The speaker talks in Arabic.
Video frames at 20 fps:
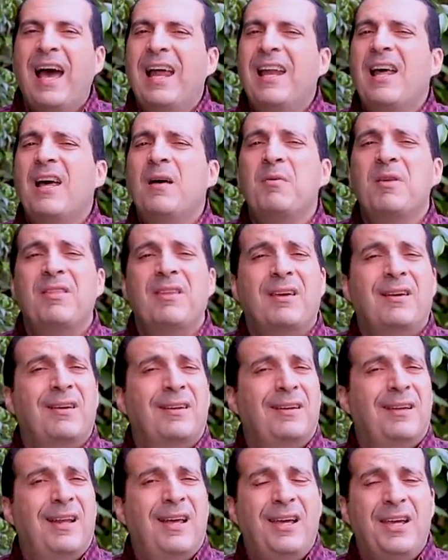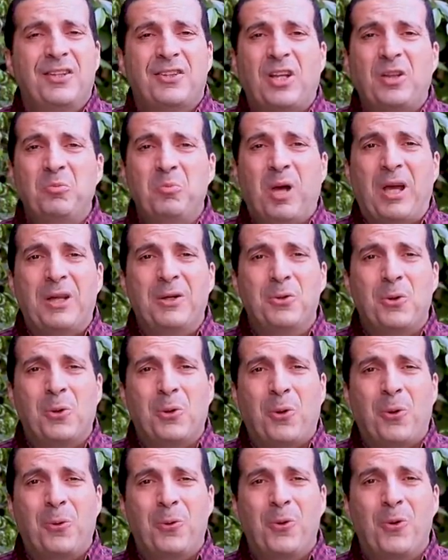ألا بذكر الله تطمئن تطمئن
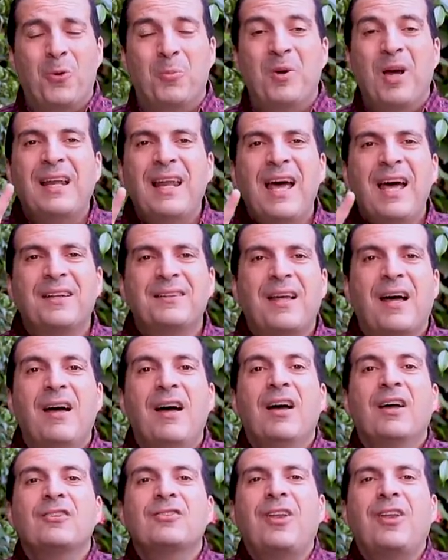القلوب ثلاثة